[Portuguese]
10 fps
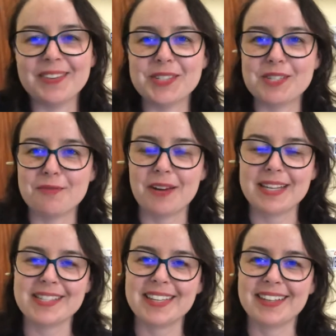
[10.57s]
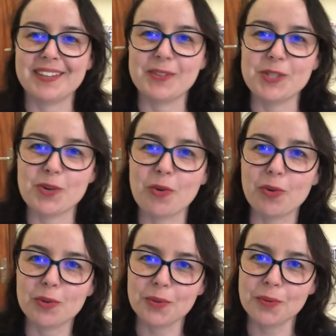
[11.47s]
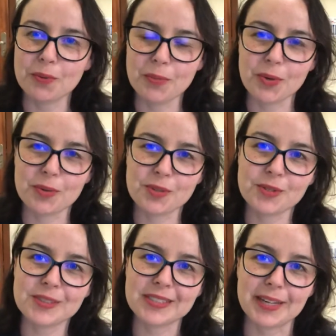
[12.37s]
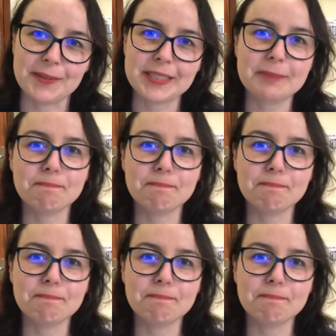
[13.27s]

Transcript: Hoje fazem, hoje eu concluo o meu curso do Celta